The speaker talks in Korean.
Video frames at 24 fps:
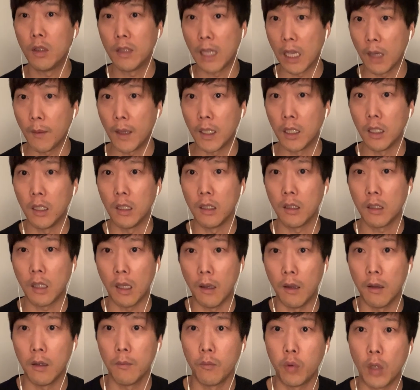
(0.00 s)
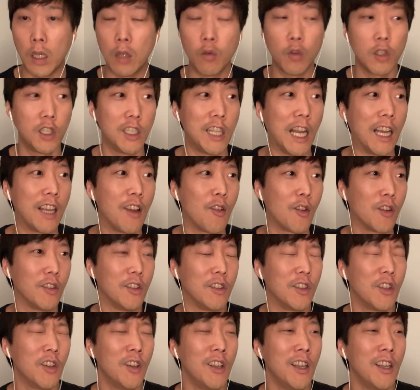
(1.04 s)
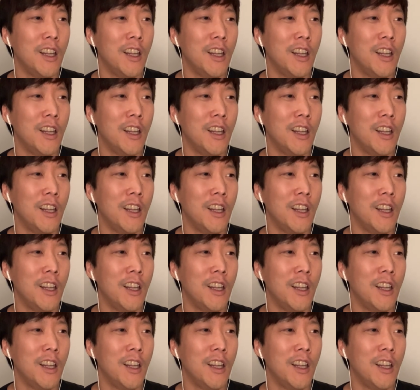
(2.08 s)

되게 많이 이렇게 브레인워시 당했거든요.